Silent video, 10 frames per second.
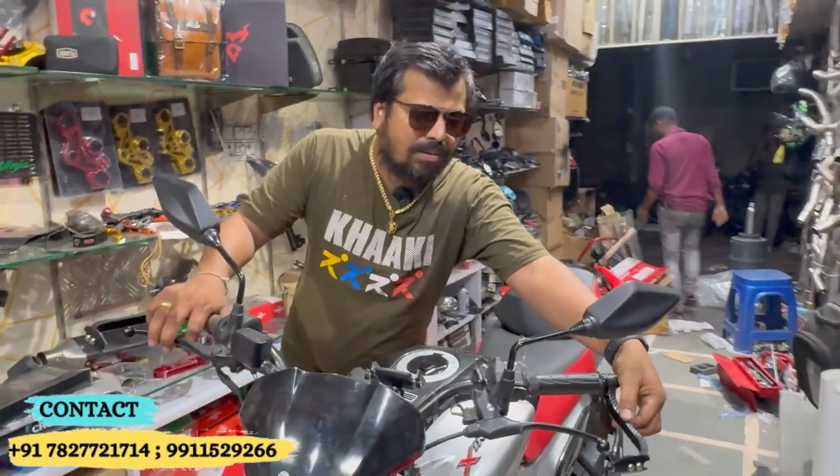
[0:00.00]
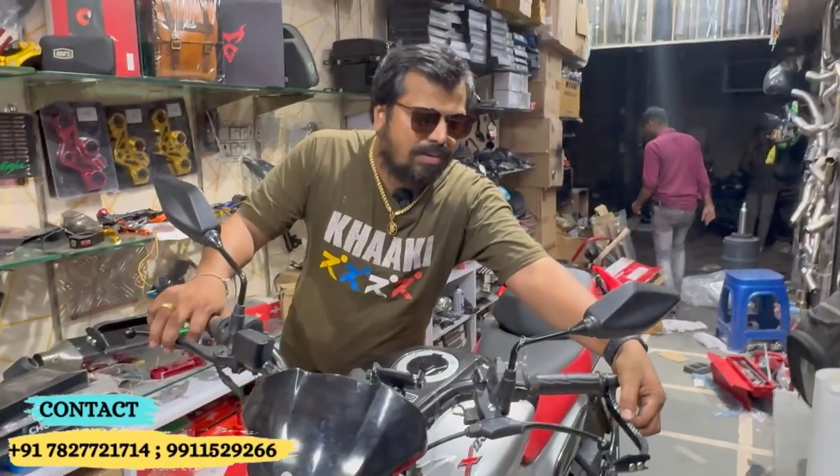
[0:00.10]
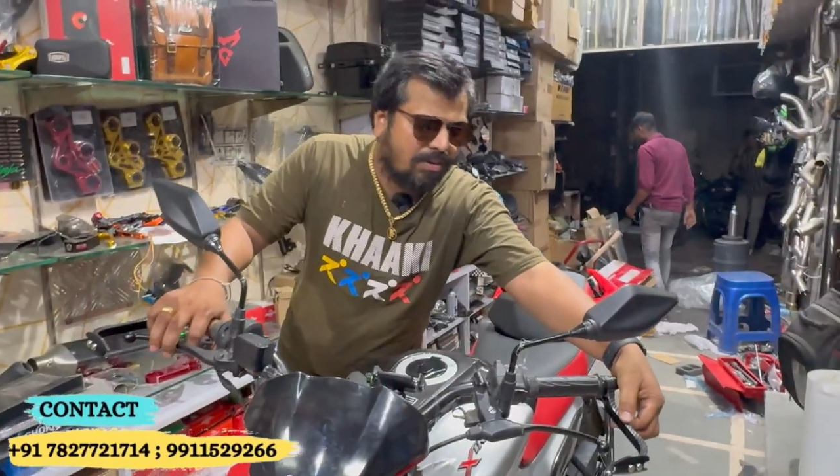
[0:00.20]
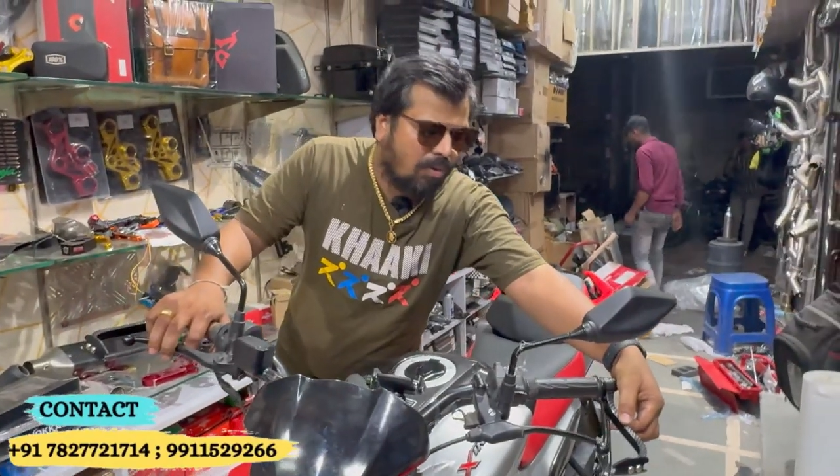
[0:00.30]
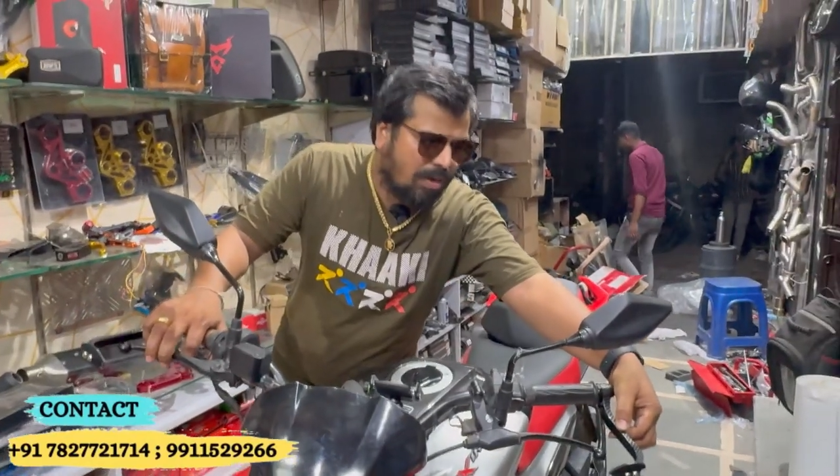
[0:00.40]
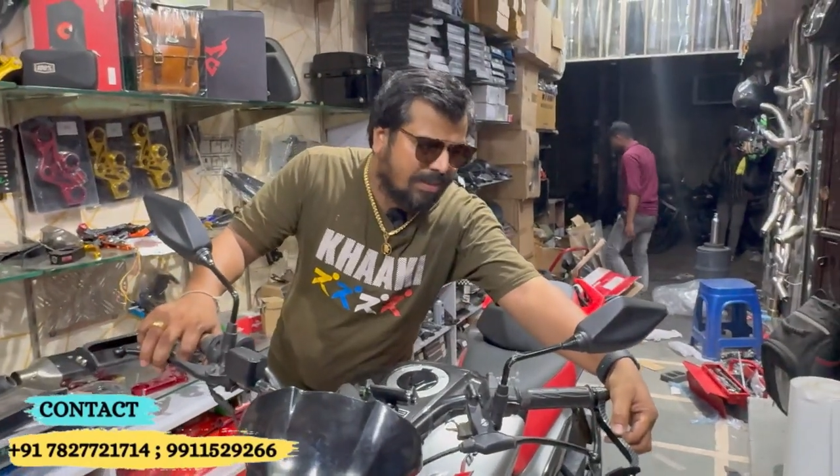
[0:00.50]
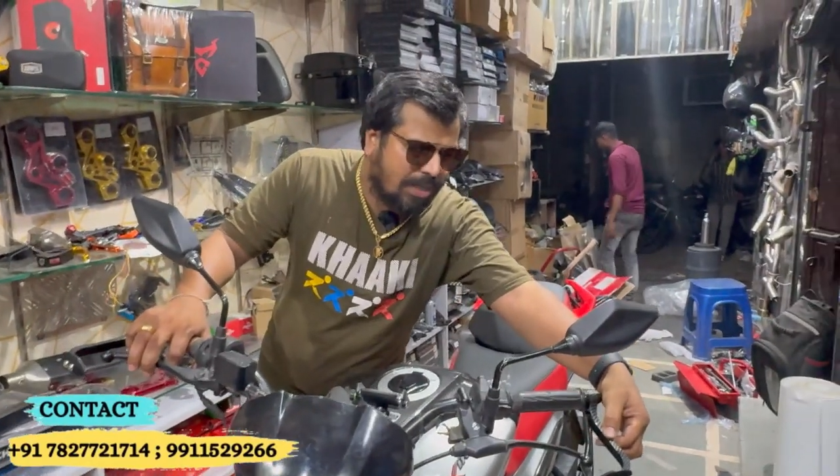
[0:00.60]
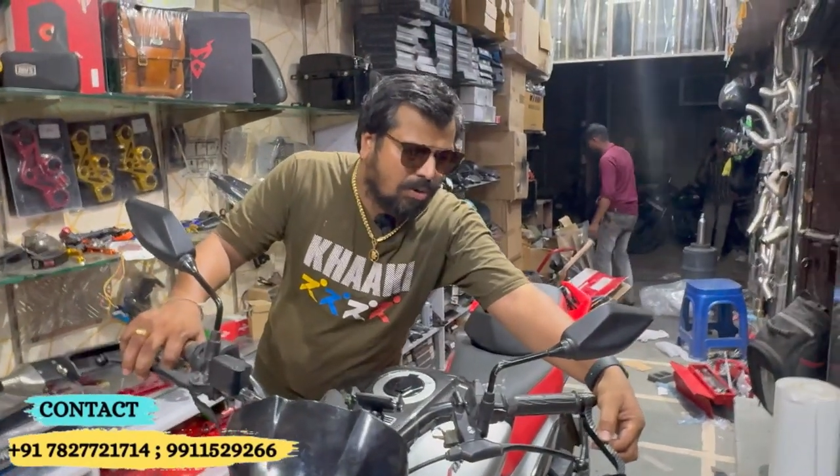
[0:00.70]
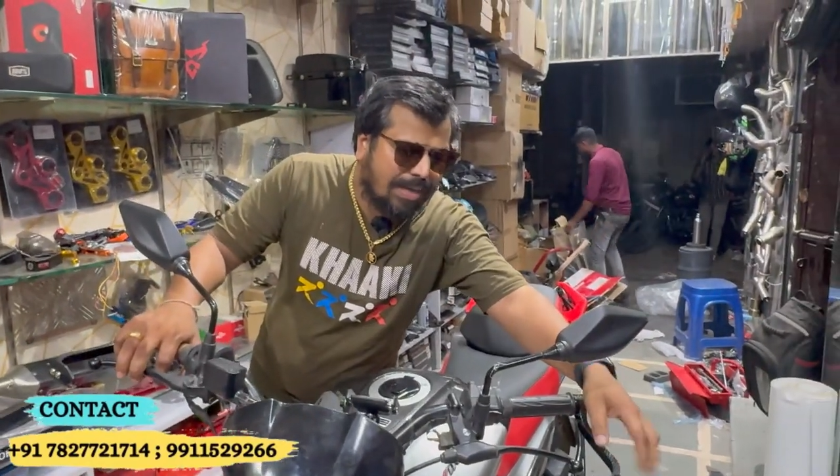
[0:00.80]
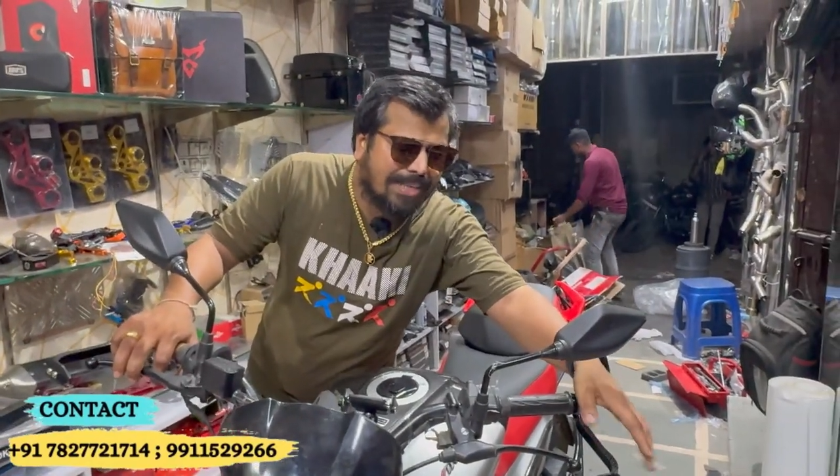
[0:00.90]
लुकिंग
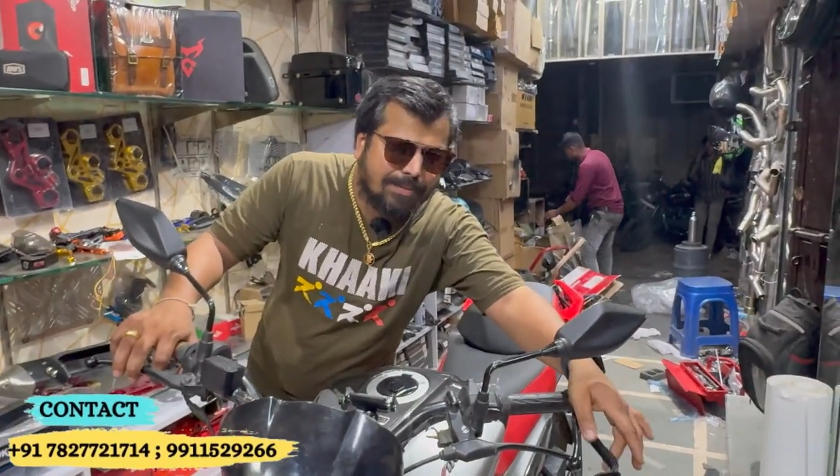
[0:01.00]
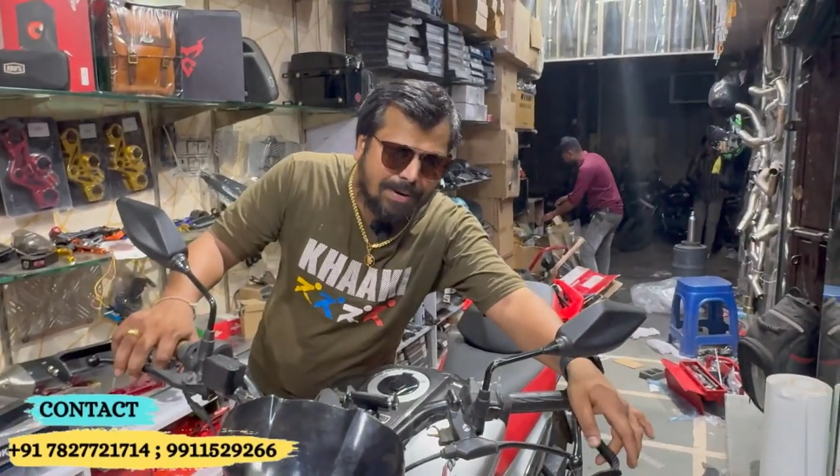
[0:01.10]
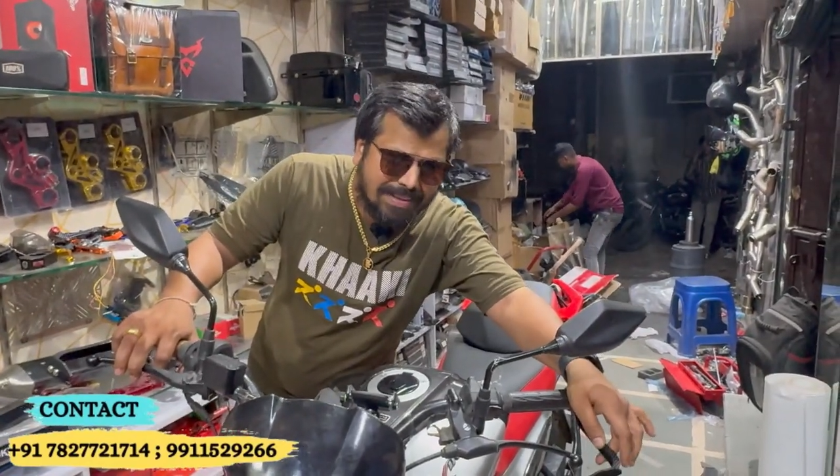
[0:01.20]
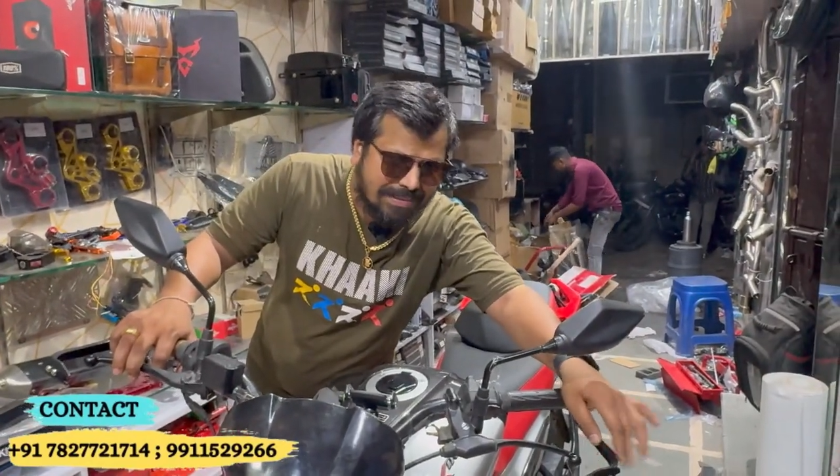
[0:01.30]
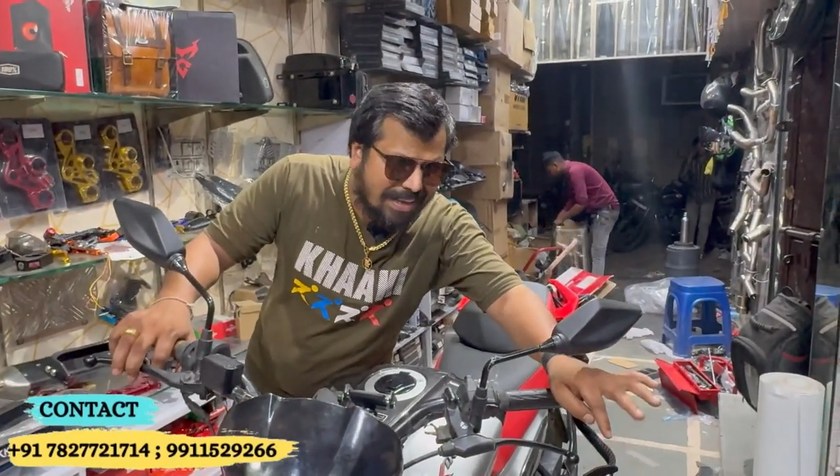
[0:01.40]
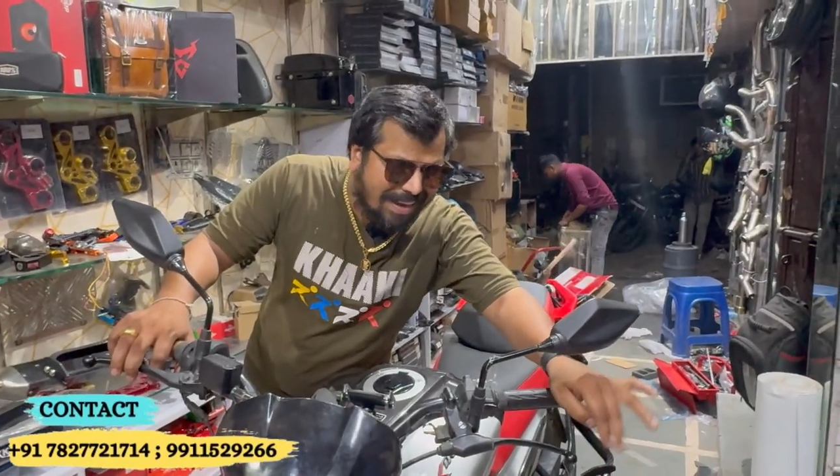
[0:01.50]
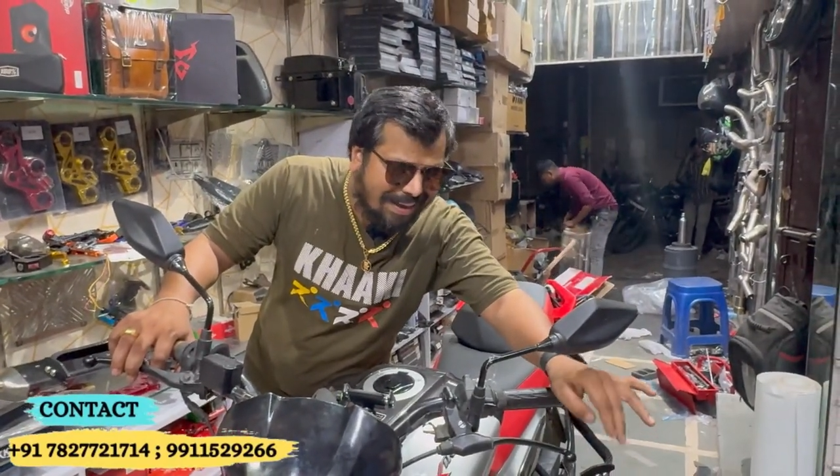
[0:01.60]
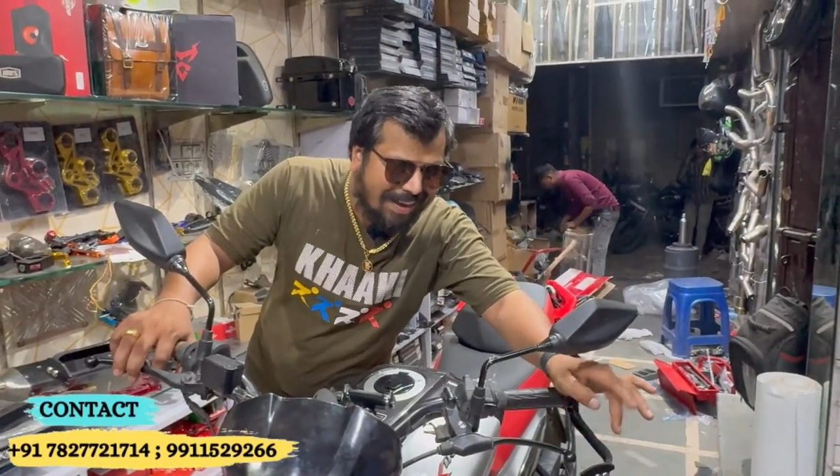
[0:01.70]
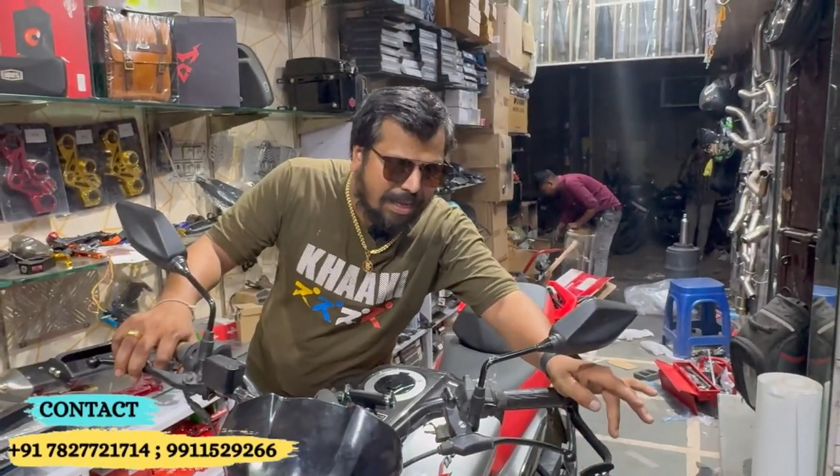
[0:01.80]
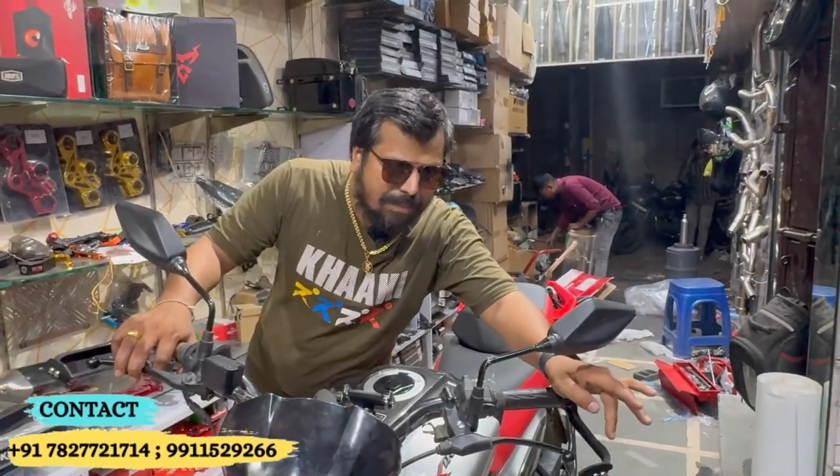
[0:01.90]
देखो क्या जबरदस्त आते हैं
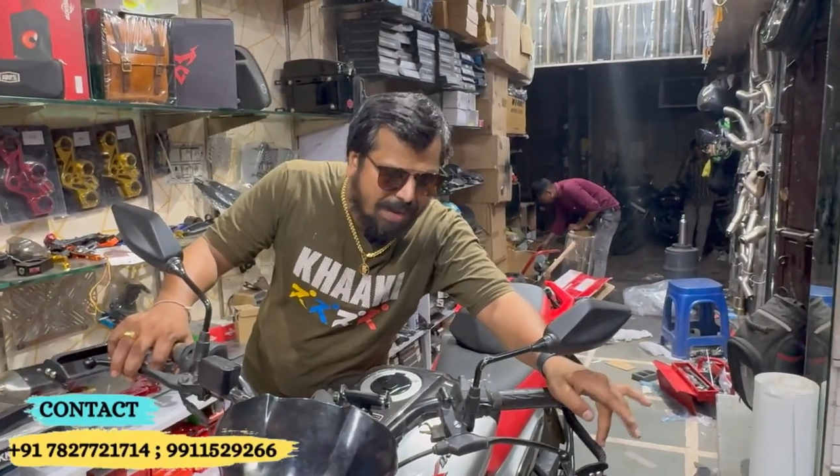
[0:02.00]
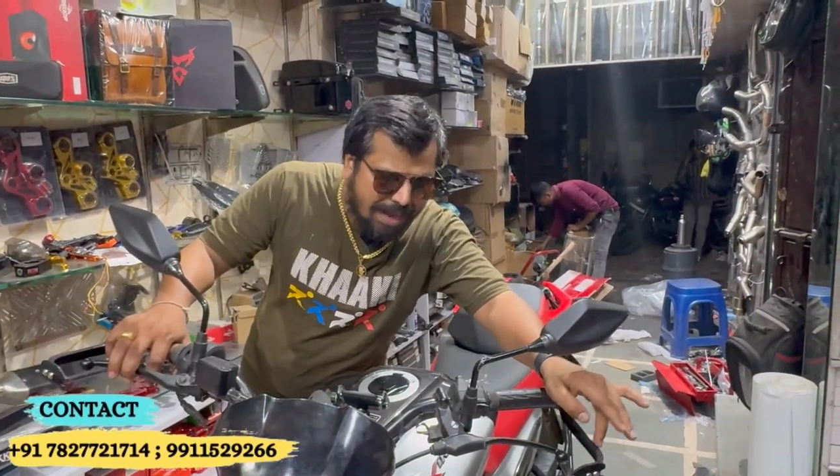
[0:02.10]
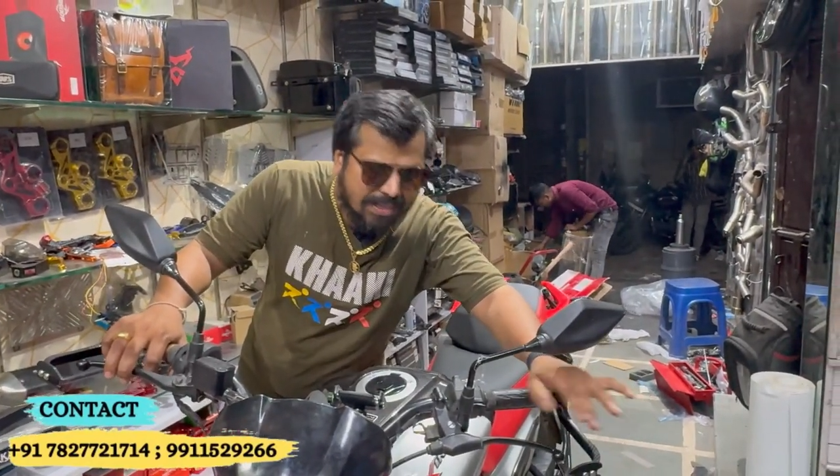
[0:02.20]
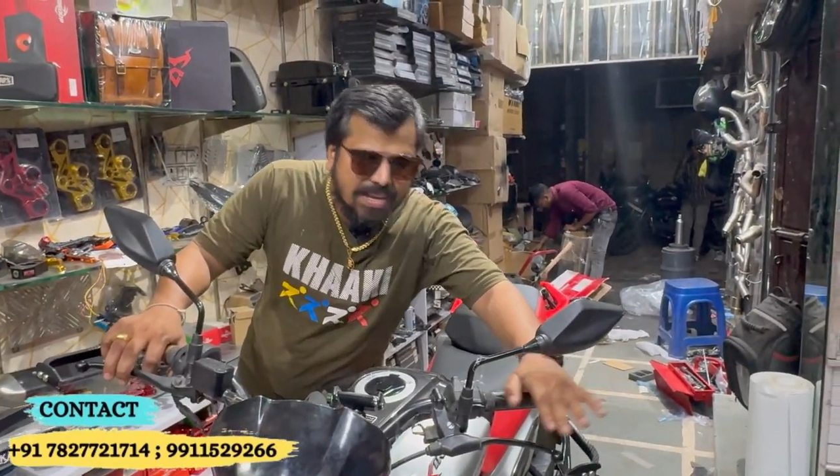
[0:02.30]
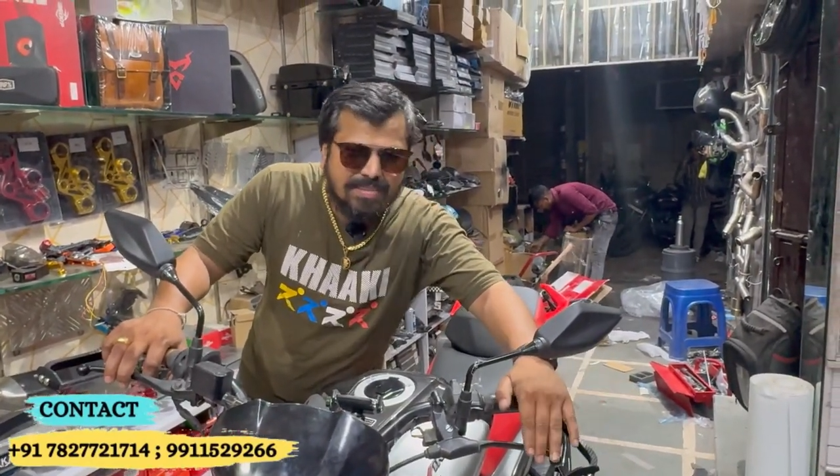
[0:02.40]
लगने के बाद